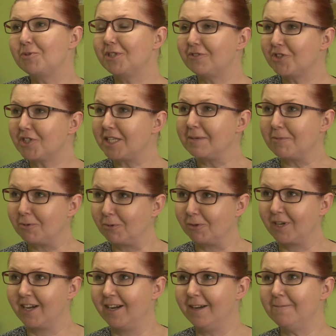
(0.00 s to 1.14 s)
Przede wszystkim
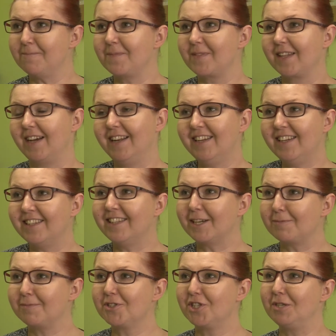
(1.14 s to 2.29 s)
ulga, ale
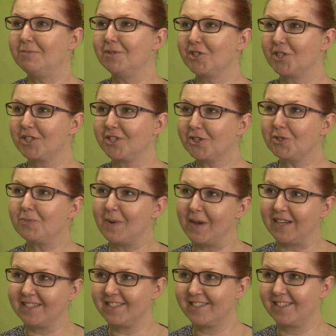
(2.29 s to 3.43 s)
jednak myślimy, że coś
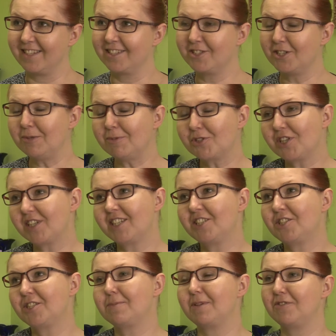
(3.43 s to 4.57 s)
będzie, czyli może
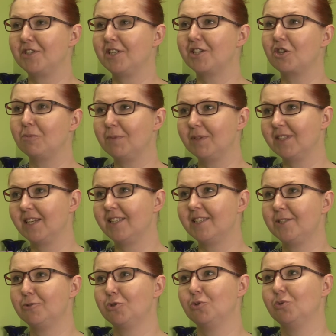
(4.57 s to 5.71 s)
jakieś sprawdziane
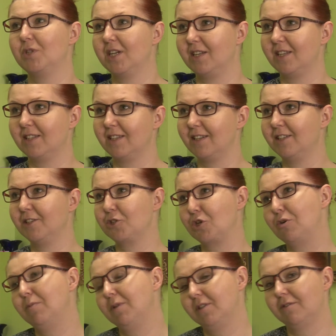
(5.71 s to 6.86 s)
kompetencje już tutaj tutaj na terenie
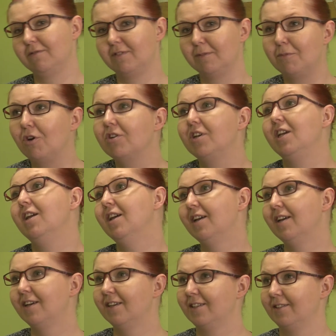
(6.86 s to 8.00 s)
szkoły będą wymogi,
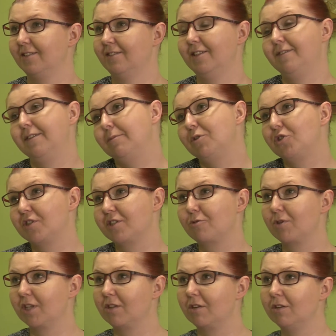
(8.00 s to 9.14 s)
e, nie wiemy czy z
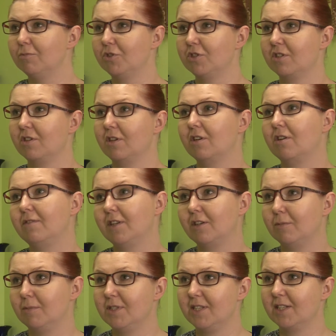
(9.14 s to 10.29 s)
kuratorium, czy z Okręgowej
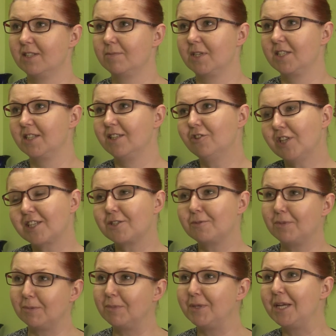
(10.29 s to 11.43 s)
Komisji Egzaminacyjnej, no tak
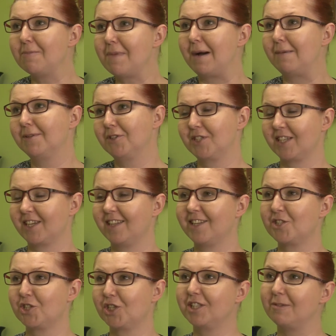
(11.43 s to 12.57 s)
sobie mniemamy, to jest takie
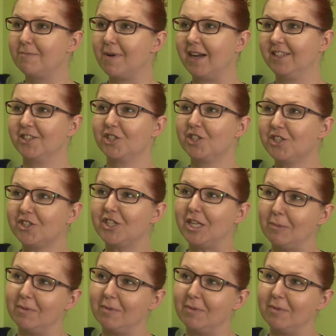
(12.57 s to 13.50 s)
nasze gdybanie, że coś na